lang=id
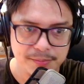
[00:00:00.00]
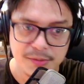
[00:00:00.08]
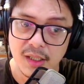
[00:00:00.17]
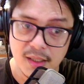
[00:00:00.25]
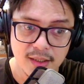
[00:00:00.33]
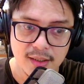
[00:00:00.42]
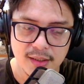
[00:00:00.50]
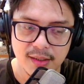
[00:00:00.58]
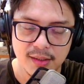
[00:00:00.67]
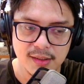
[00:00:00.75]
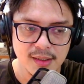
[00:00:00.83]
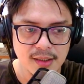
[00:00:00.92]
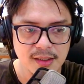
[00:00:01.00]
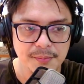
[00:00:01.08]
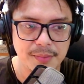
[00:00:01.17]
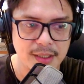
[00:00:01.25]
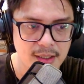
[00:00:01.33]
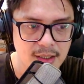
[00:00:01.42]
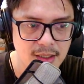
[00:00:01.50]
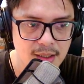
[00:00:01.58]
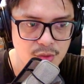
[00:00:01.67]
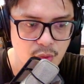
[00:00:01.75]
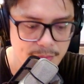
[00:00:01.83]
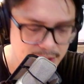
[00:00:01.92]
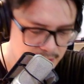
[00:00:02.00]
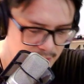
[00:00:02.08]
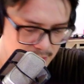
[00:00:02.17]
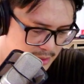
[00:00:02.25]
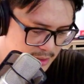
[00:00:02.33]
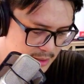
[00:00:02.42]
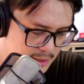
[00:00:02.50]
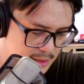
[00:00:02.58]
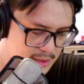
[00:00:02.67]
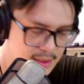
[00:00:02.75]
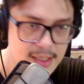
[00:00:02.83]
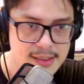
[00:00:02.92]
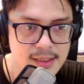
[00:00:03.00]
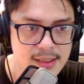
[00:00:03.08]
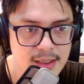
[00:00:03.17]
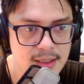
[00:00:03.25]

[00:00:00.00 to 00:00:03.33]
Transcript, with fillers: Teng teng per uh, eh, bit. Nice.